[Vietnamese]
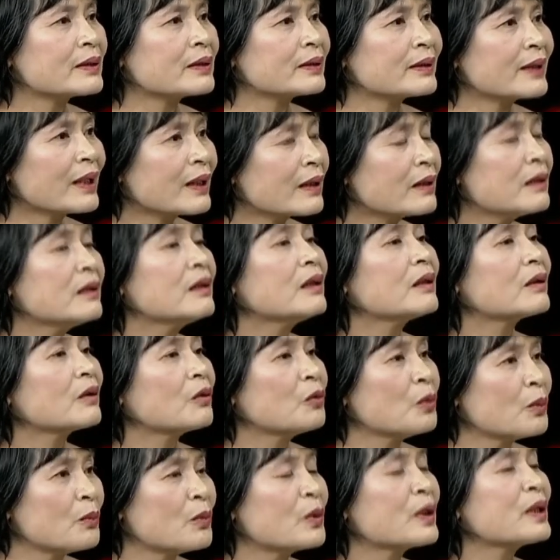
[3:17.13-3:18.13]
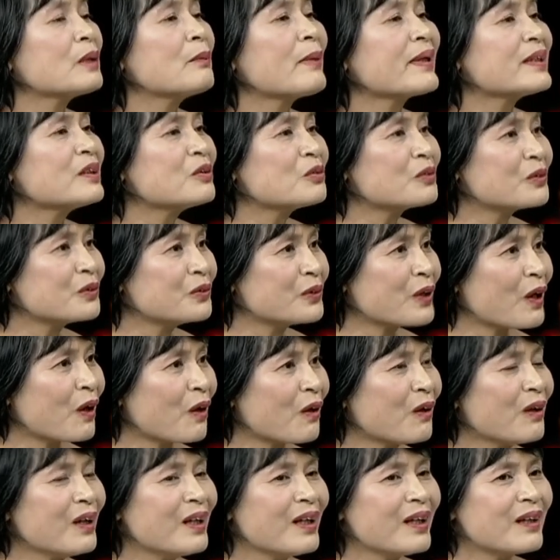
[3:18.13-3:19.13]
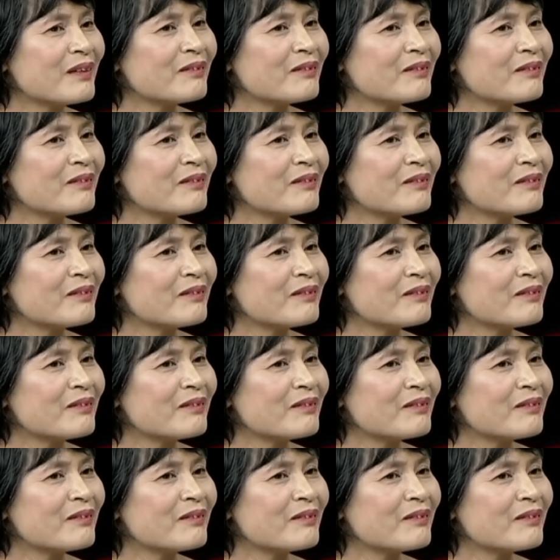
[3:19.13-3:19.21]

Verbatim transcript: năng lượng của một cái bánh trung thu đó